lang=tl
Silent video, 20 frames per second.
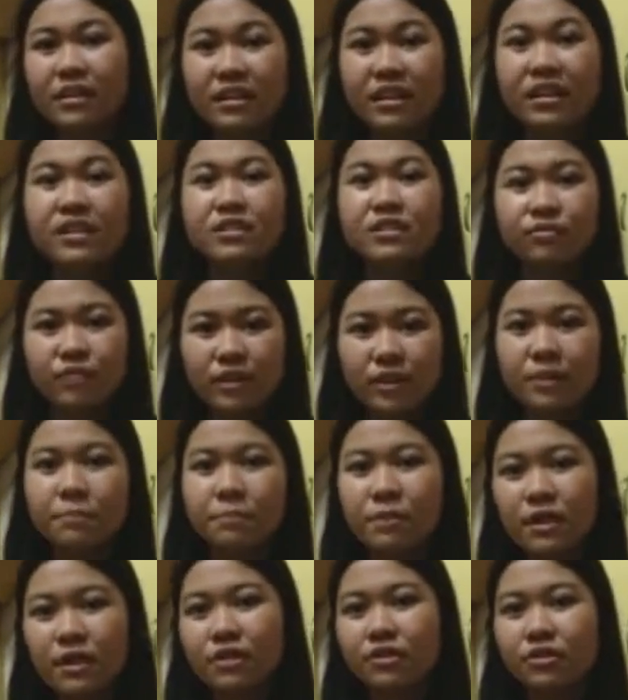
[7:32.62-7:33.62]
madalas
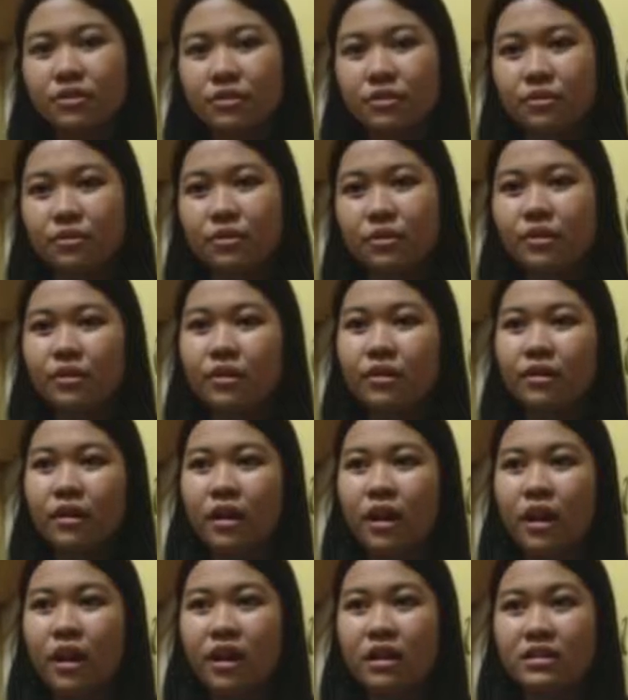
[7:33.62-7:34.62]
Filipino
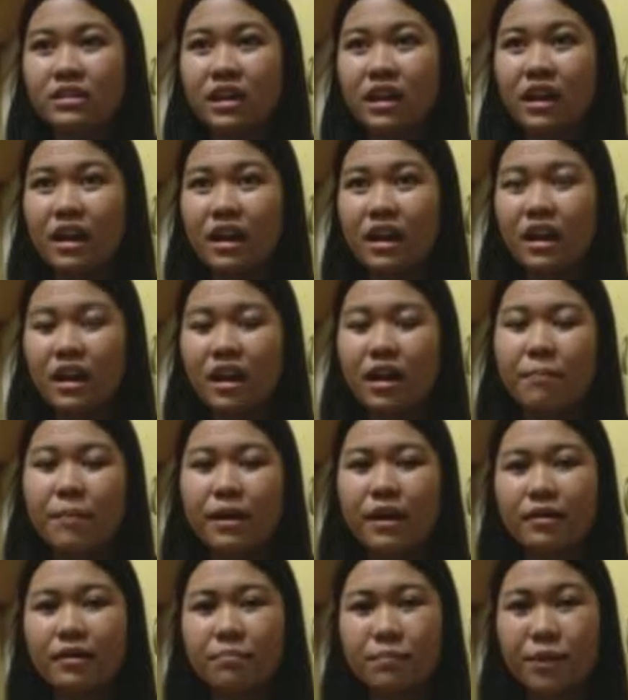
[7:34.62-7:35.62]
at uh, saka
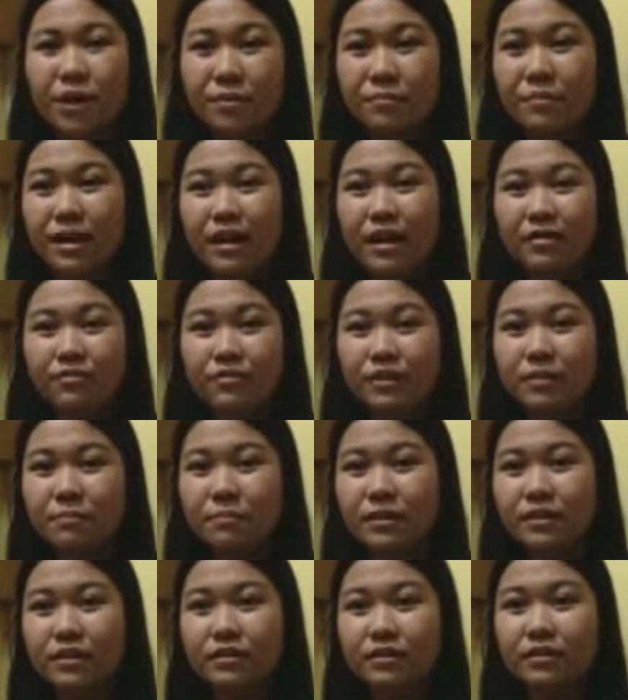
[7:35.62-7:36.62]
kapag formal,
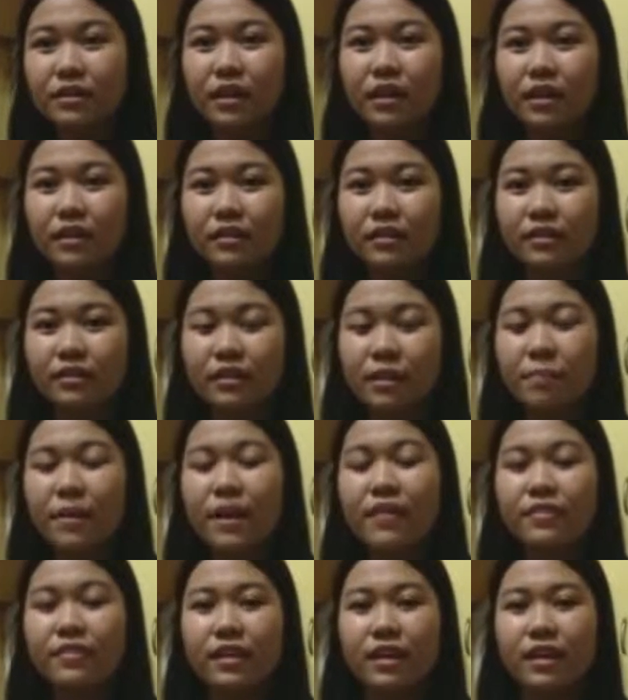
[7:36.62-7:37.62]
Filipino din.
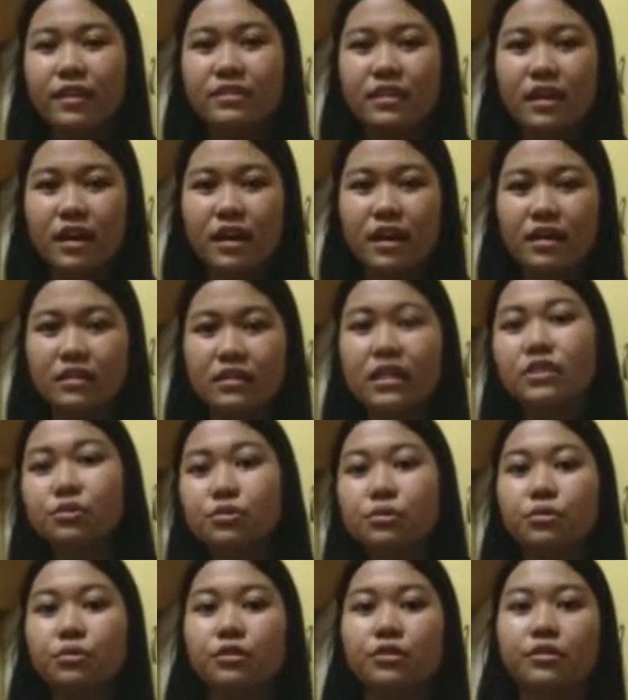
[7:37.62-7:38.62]
Depende sa
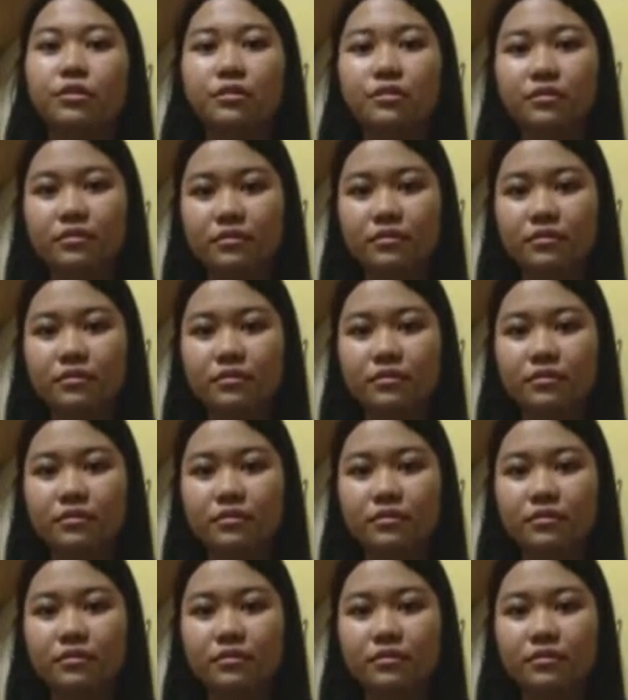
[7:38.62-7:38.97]
tinuturo.